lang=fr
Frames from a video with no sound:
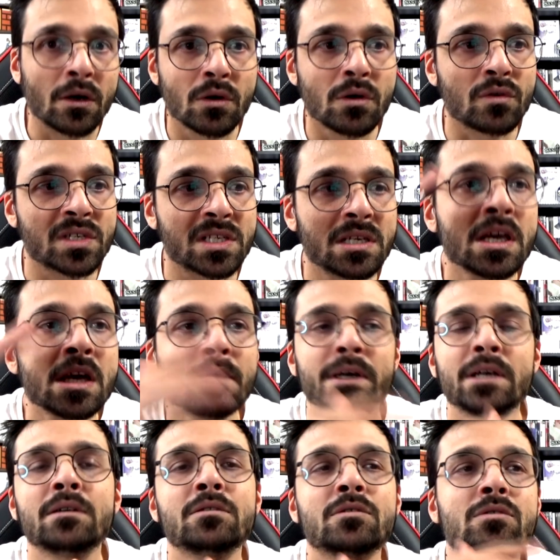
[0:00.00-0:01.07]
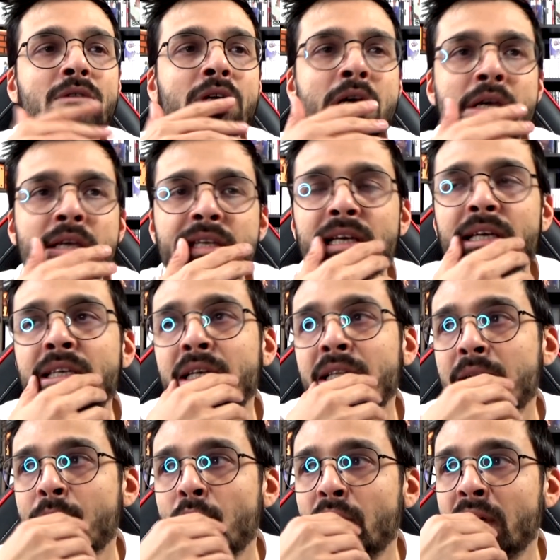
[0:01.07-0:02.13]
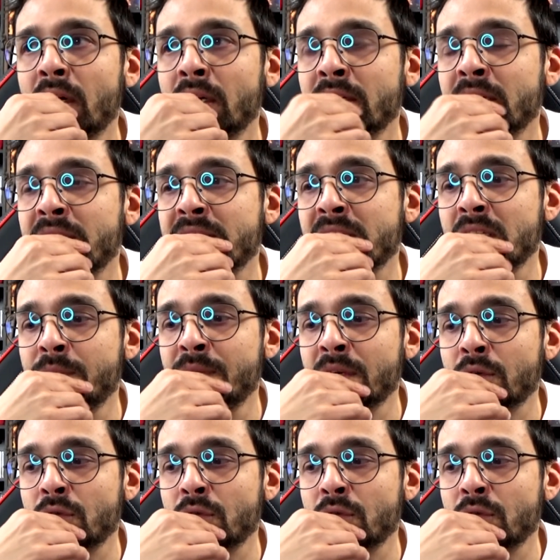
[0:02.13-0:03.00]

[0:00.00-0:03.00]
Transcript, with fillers: relancé. Il euh, y, a, des mangas, il y a des animés